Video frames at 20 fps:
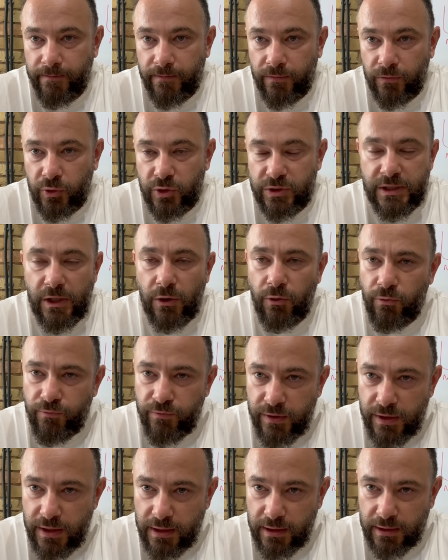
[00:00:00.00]
То есть я
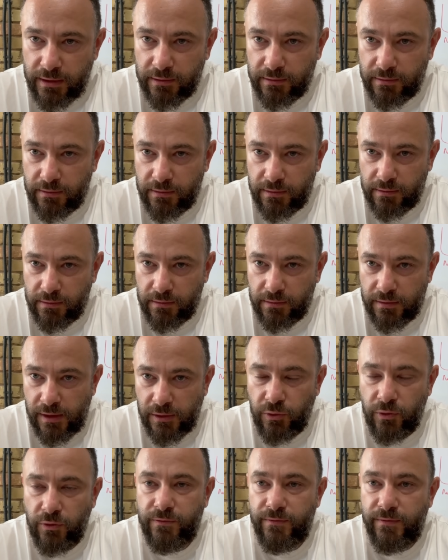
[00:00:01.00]
уверен, я
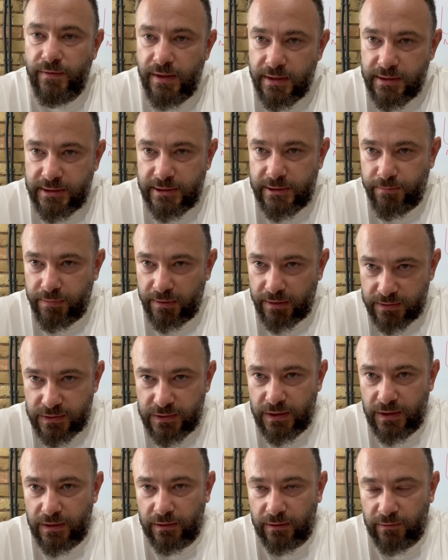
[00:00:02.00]
даю
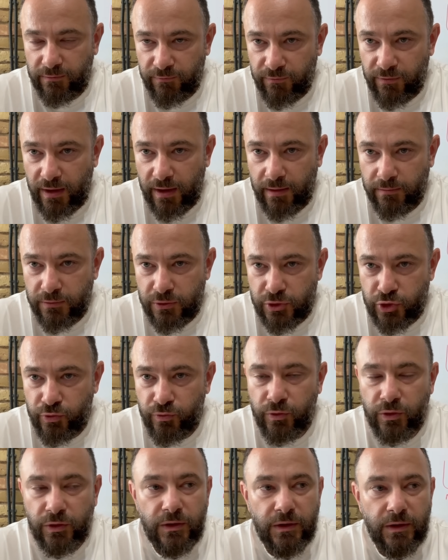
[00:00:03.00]
200% вам, что
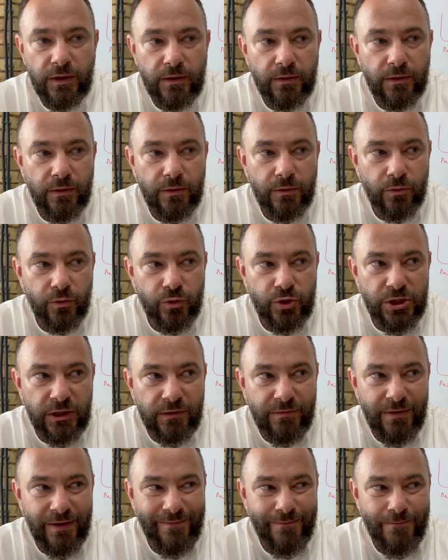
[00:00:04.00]
вот
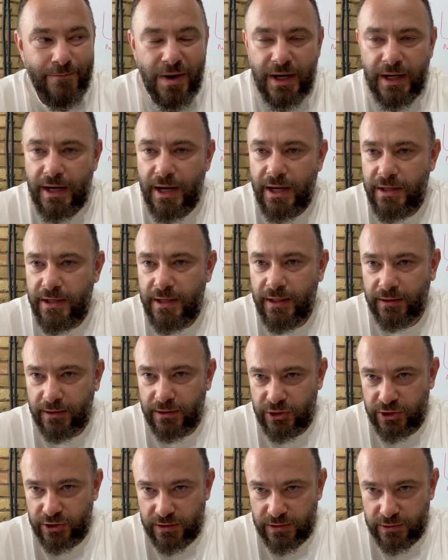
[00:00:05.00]
учитывая
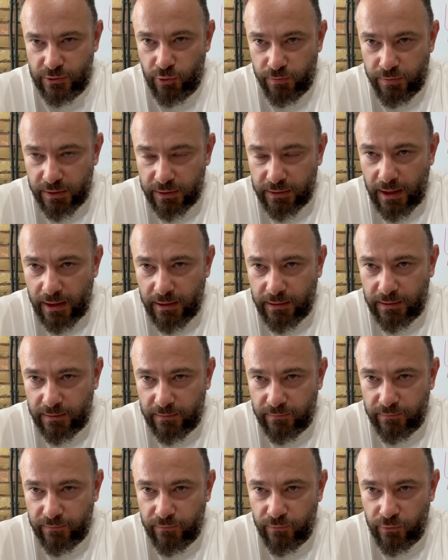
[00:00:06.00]
марионеточность
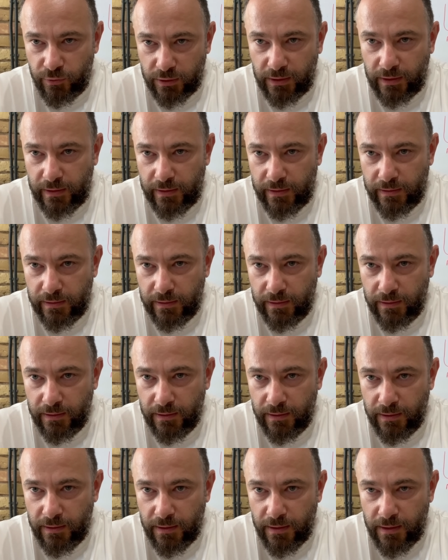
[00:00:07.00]
губернаторов в Украине,
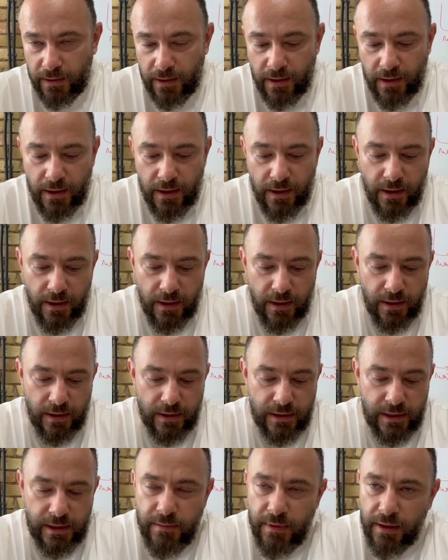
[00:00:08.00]

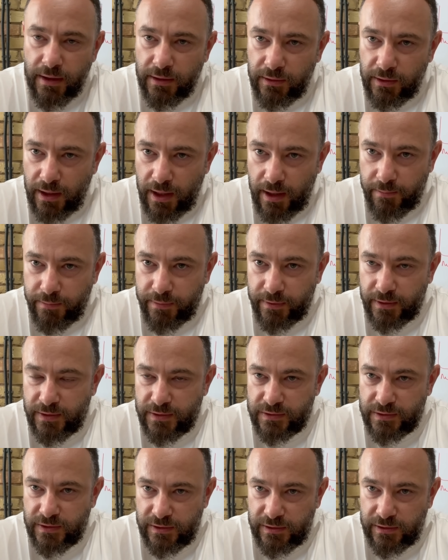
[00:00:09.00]
не могла
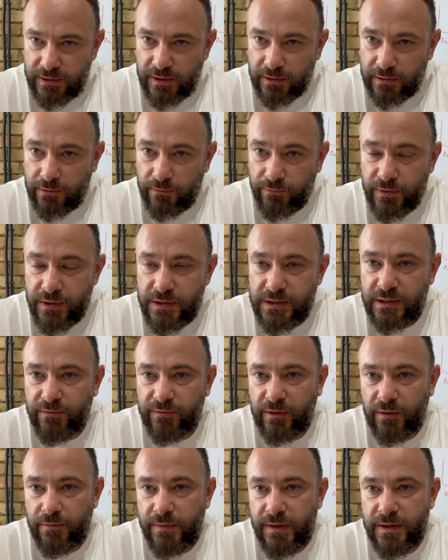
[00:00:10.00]
произойти эта
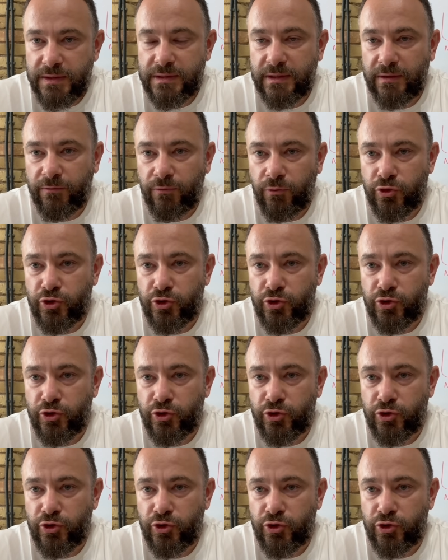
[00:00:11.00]
выставка без того,